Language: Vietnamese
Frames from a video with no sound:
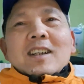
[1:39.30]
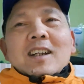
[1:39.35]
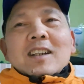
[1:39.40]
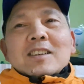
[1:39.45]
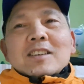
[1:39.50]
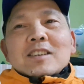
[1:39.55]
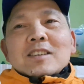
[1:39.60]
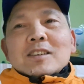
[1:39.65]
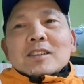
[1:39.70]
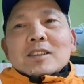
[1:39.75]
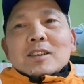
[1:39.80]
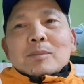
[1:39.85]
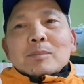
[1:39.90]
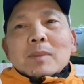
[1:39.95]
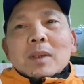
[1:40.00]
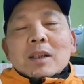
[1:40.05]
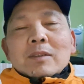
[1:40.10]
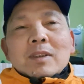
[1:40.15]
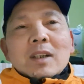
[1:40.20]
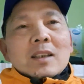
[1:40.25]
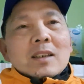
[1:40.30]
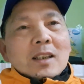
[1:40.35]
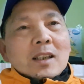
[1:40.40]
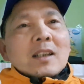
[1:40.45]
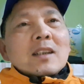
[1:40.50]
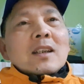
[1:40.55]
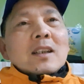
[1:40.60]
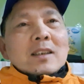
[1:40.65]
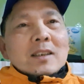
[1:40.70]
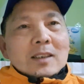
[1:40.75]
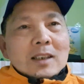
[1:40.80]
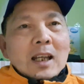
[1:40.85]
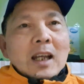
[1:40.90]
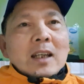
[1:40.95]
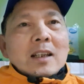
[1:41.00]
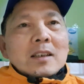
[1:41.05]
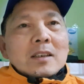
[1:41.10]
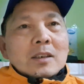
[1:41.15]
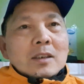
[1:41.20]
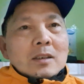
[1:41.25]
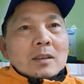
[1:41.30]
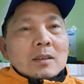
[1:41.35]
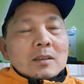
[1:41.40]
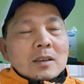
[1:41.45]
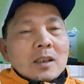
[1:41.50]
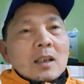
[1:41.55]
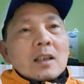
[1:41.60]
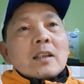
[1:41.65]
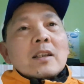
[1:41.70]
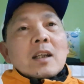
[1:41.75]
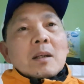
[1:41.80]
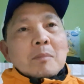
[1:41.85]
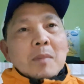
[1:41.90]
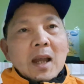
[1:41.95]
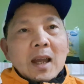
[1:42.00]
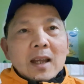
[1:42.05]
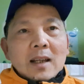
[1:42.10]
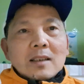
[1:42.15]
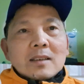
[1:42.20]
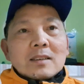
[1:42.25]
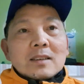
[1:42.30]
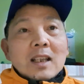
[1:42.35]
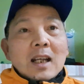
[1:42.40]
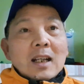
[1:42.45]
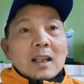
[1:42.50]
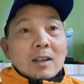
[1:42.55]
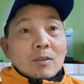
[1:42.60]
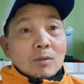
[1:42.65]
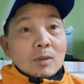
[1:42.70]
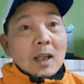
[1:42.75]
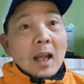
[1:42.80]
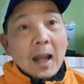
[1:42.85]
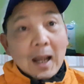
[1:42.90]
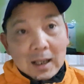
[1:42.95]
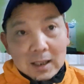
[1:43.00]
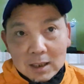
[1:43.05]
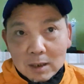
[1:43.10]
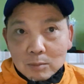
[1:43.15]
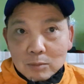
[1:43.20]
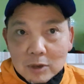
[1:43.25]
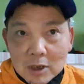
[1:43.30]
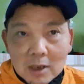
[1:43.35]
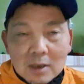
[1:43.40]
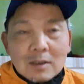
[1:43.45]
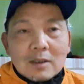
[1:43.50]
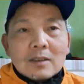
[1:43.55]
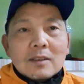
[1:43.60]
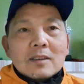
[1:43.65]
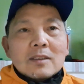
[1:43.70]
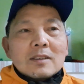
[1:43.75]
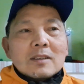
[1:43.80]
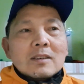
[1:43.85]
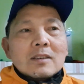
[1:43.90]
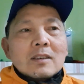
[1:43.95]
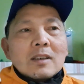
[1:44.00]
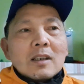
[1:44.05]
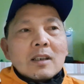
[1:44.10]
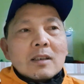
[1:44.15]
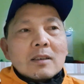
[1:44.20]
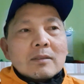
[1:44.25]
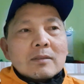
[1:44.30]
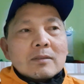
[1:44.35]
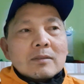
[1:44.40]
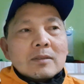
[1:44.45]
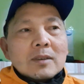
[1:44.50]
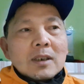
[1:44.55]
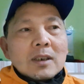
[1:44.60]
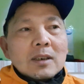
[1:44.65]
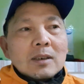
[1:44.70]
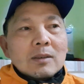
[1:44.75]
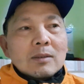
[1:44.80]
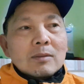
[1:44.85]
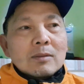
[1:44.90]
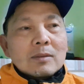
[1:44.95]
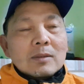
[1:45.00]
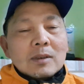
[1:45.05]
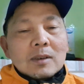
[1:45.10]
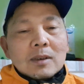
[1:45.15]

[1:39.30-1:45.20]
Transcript: ở những nước mà phát triển là như vậy nhất là nhật bản người ta cũng càng không sinh nó vì uh,